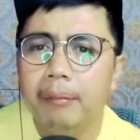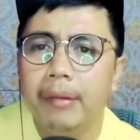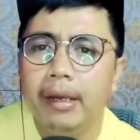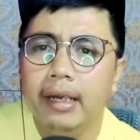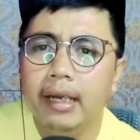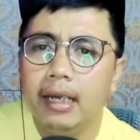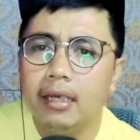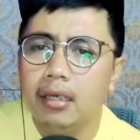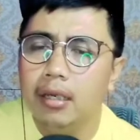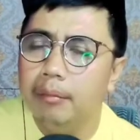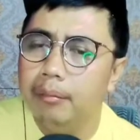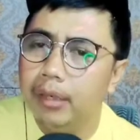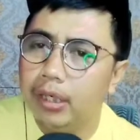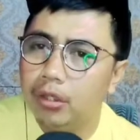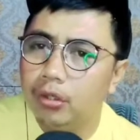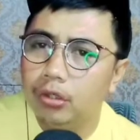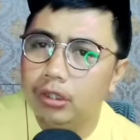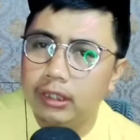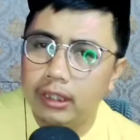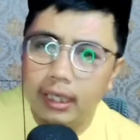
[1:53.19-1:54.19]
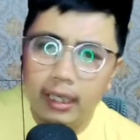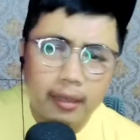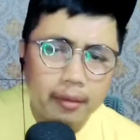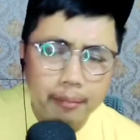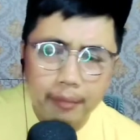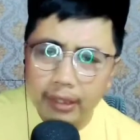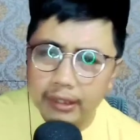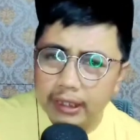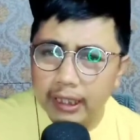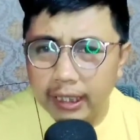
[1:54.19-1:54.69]
benar betul sekali
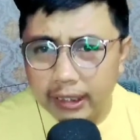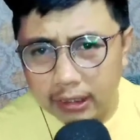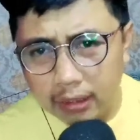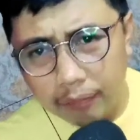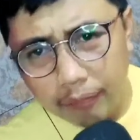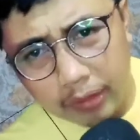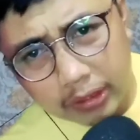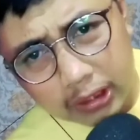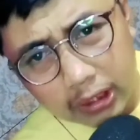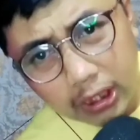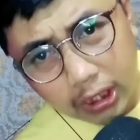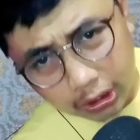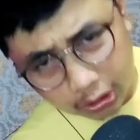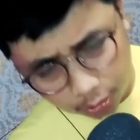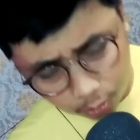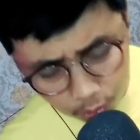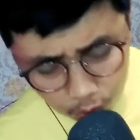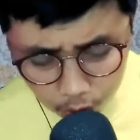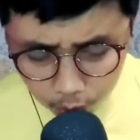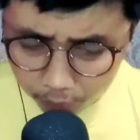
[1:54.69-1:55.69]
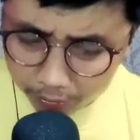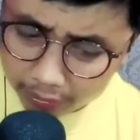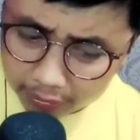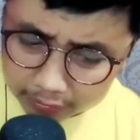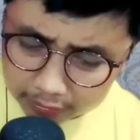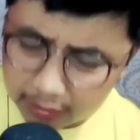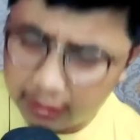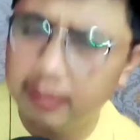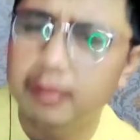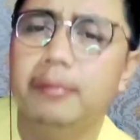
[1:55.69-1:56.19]
masih fizi fizi
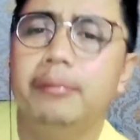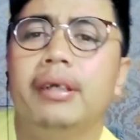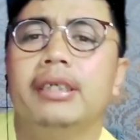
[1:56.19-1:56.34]
squishy.